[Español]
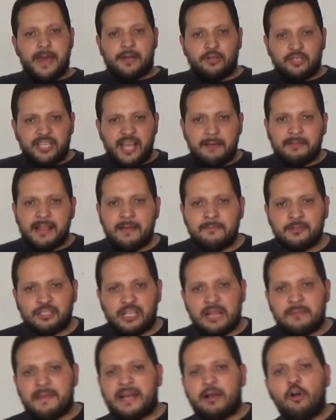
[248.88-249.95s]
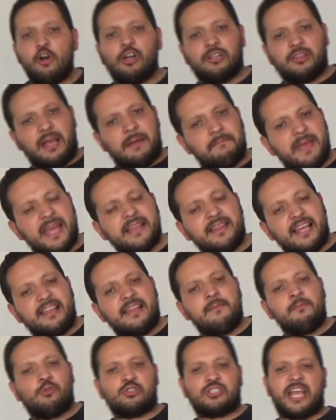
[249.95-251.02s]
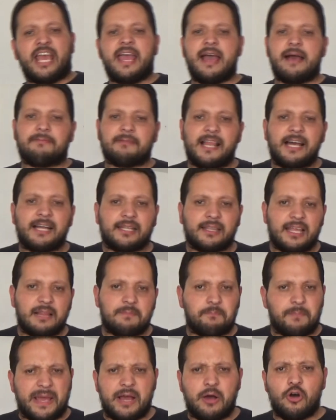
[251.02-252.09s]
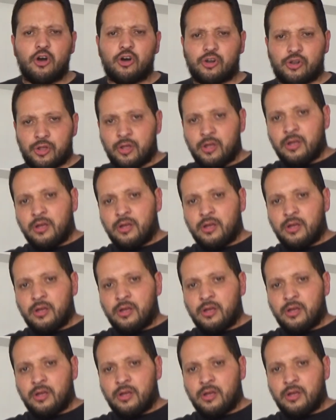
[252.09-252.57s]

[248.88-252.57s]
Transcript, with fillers: Pero si hablamos del mejor, también tenemos que hablar del peor.